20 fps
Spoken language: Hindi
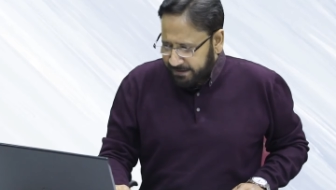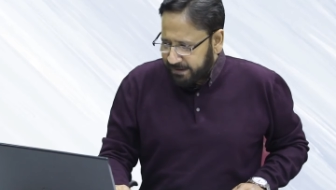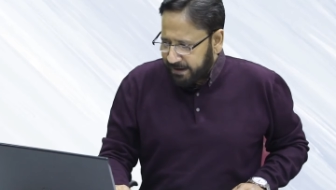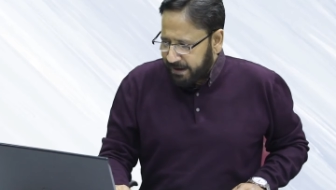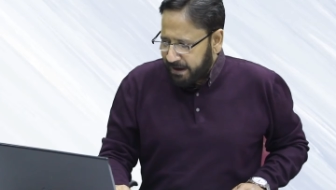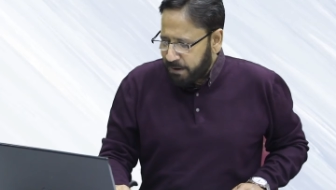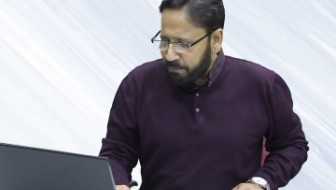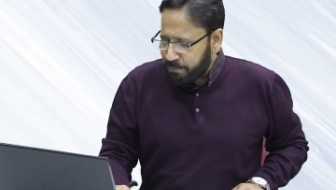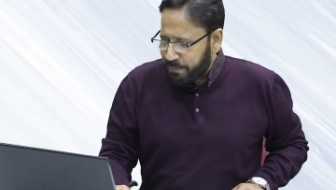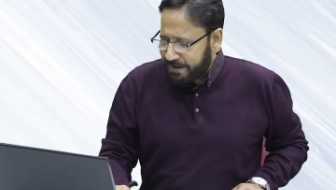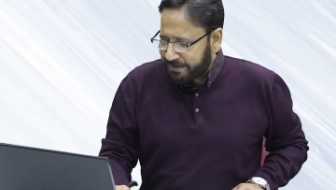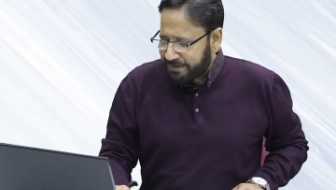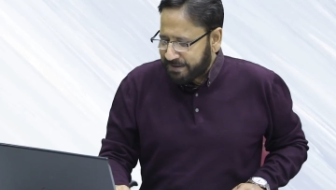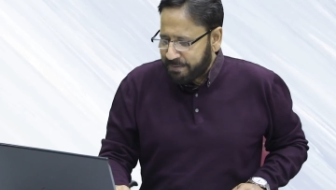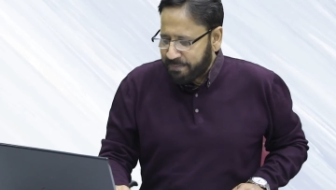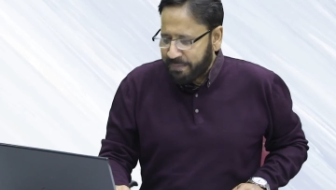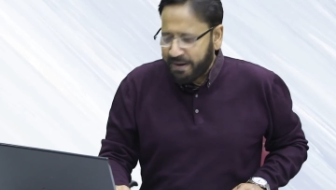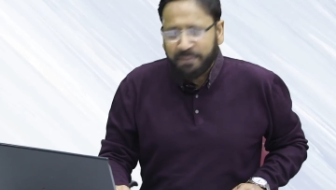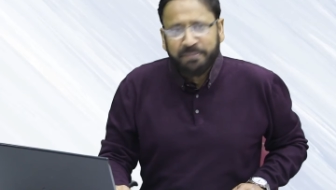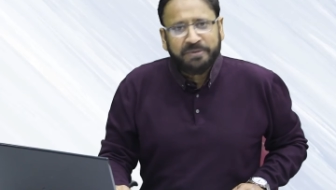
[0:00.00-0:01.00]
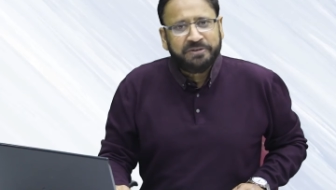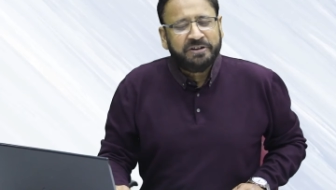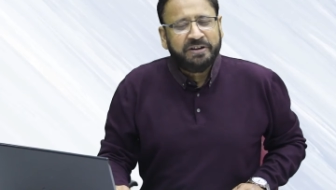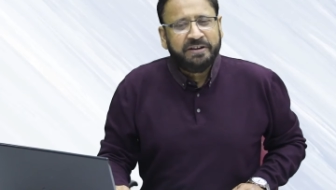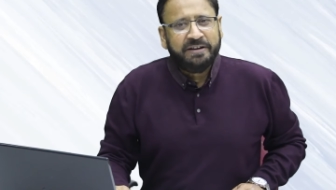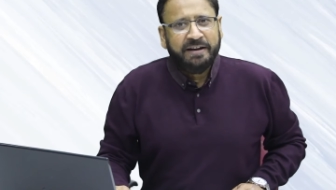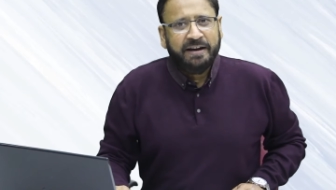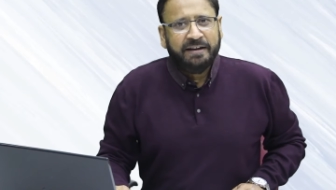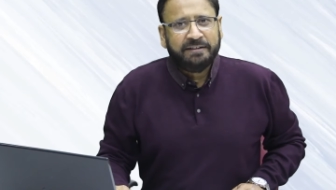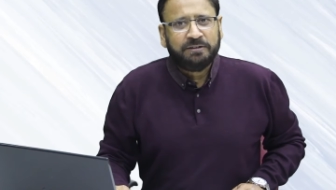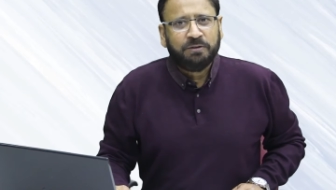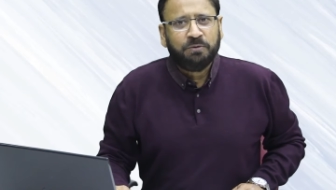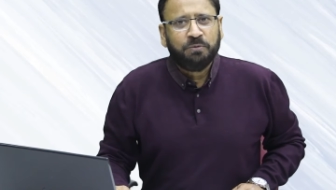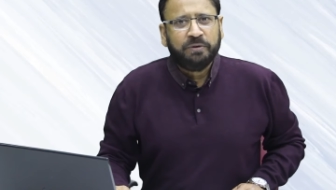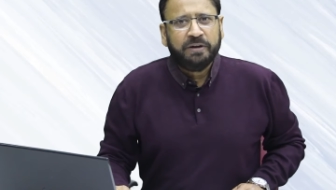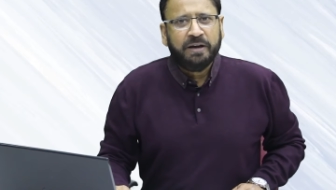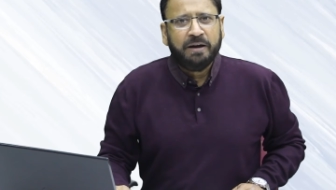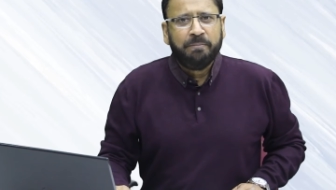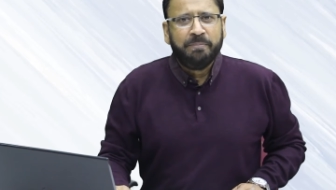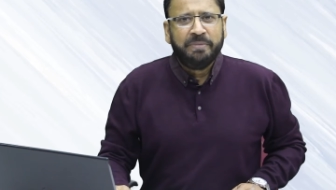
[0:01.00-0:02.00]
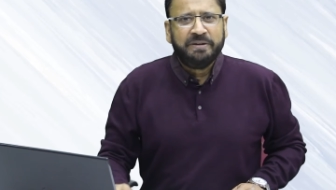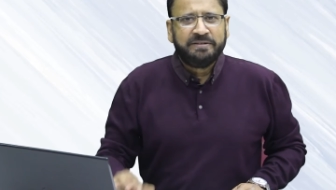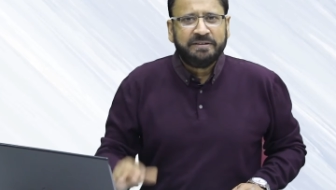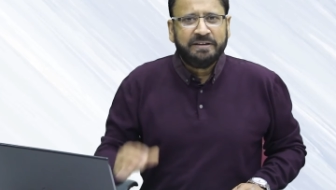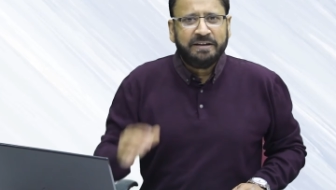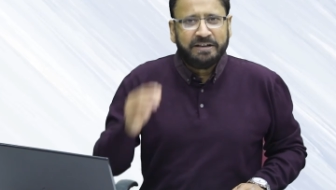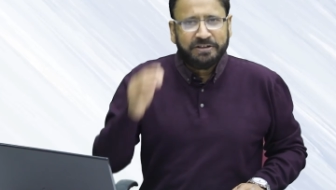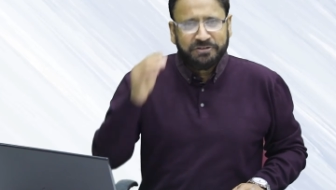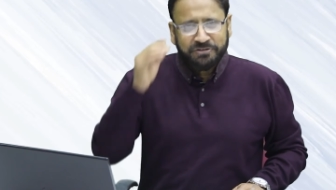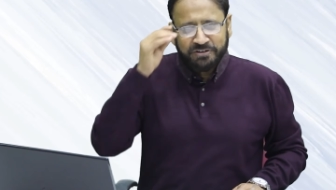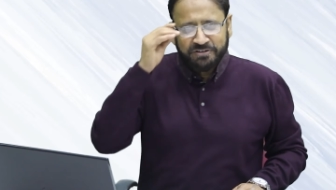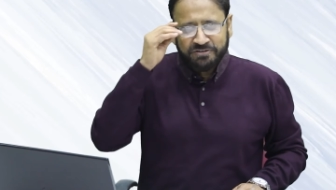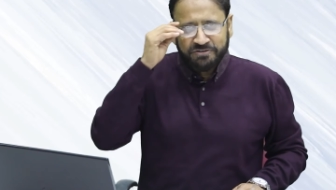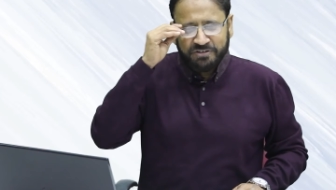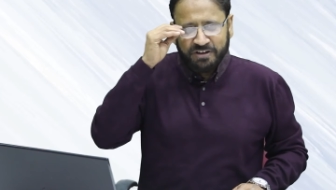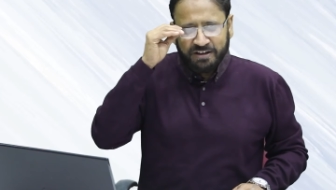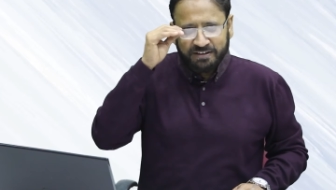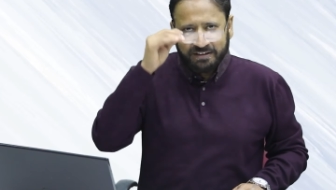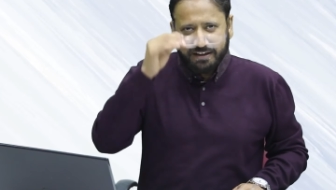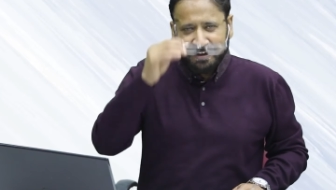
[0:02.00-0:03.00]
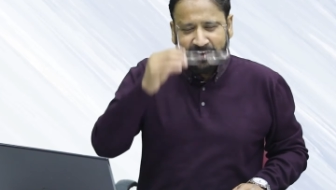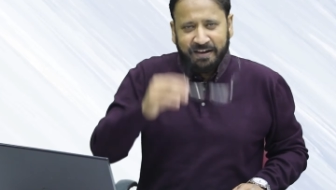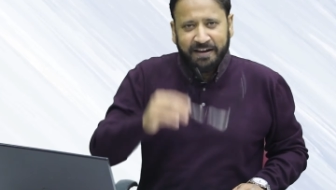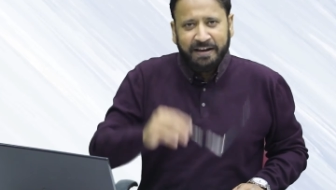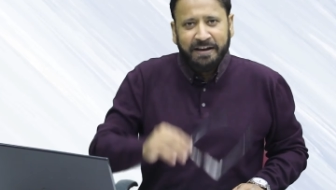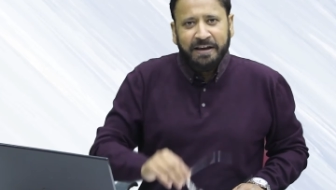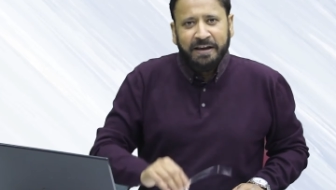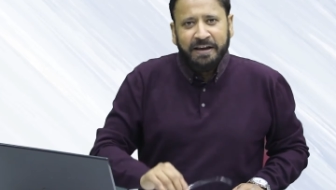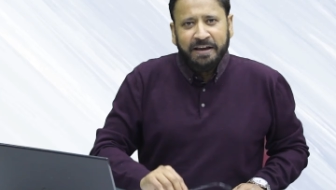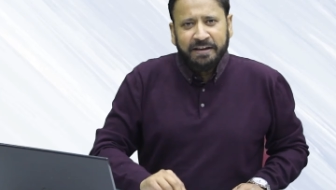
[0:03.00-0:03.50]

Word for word: कि हम में से मैं हमेशा ये कहता हूँ कि हम में से हर शख्स चाहता है